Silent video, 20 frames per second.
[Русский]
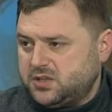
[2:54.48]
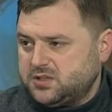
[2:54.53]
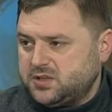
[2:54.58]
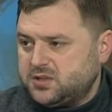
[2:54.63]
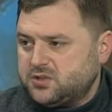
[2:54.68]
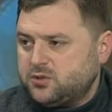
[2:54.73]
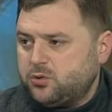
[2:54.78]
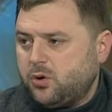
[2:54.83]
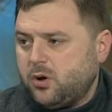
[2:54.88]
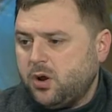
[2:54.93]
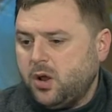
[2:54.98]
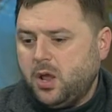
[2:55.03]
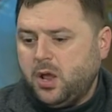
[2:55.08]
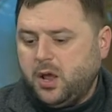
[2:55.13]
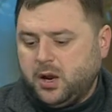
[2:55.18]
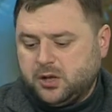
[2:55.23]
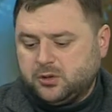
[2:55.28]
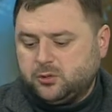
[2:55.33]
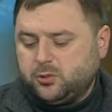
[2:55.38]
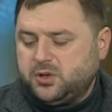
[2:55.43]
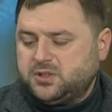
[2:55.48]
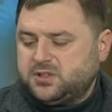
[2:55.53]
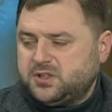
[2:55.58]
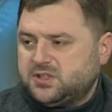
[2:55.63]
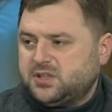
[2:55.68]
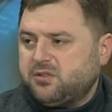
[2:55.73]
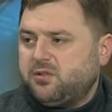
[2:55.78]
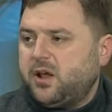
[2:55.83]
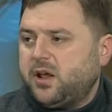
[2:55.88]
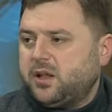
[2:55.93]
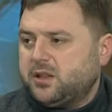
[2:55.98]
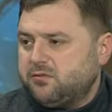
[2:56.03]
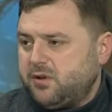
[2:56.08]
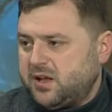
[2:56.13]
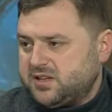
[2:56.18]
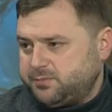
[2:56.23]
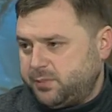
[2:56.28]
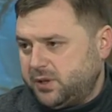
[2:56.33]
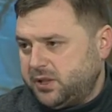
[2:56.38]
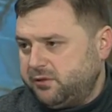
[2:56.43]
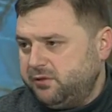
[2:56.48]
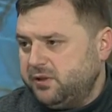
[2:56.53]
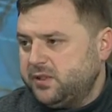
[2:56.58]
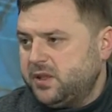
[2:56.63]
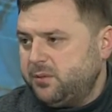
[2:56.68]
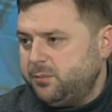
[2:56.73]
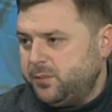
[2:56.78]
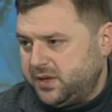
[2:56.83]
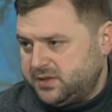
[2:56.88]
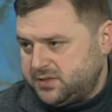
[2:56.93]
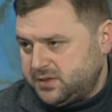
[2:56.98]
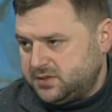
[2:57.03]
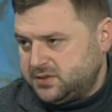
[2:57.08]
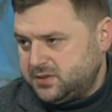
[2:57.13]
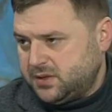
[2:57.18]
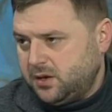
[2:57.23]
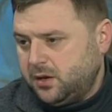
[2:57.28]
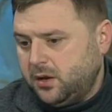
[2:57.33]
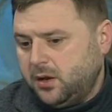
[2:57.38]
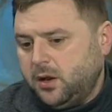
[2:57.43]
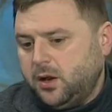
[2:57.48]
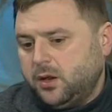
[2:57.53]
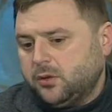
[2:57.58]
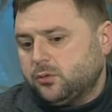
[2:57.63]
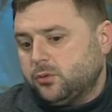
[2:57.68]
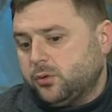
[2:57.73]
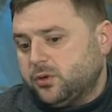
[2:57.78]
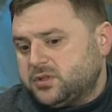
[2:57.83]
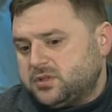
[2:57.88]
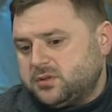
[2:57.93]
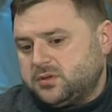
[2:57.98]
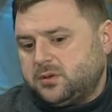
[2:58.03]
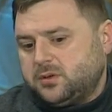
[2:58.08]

зазор, который составляет 2,5 месяца. То есть